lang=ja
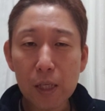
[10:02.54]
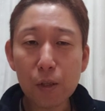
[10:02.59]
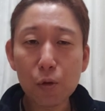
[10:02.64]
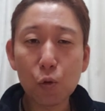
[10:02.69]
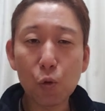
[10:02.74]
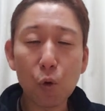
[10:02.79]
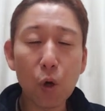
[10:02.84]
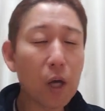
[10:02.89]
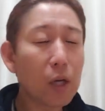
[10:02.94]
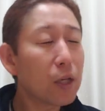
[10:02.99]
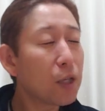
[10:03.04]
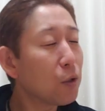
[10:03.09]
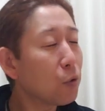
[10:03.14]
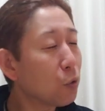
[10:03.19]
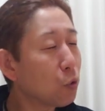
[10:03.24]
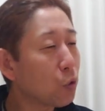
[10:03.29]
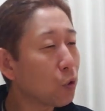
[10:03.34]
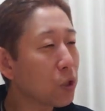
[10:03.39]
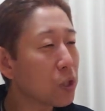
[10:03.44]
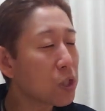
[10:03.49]
りと、はっきり
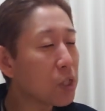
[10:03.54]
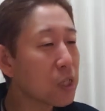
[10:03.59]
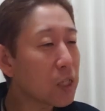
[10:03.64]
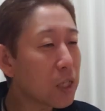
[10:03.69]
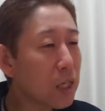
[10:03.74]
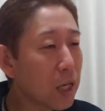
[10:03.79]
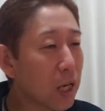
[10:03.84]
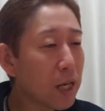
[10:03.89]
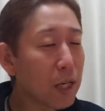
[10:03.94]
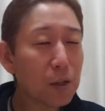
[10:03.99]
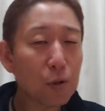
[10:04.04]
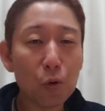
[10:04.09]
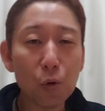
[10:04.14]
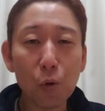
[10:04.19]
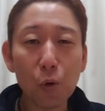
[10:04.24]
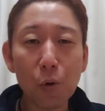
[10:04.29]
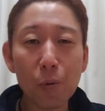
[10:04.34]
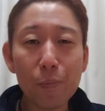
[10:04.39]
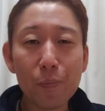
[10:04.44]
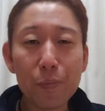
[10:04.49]
とというか、しっかり
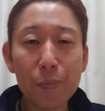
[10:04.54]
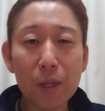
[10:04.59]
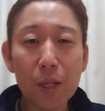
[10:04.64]
と、